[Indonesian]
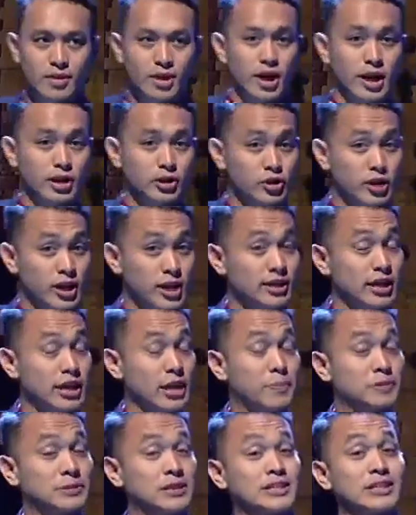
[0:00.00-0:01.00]
Itu dia tadi
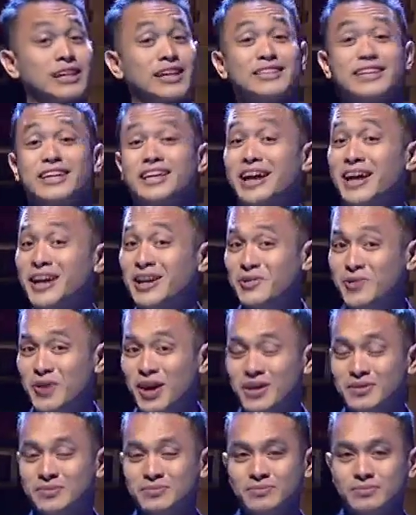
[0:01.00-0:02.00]
peserta kita yang kedua,
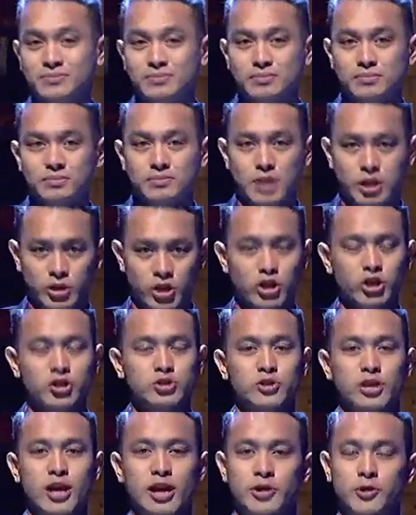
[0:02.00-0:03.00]
Bang Yoyo
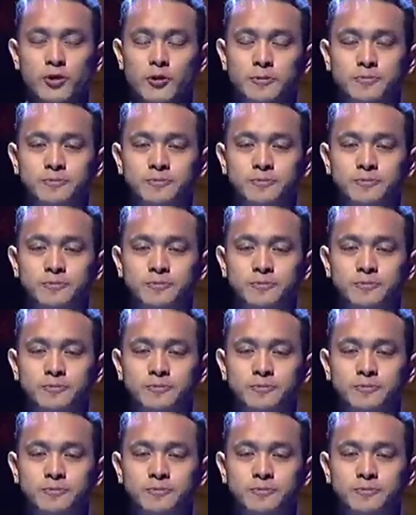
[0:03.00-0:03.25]
Sunario.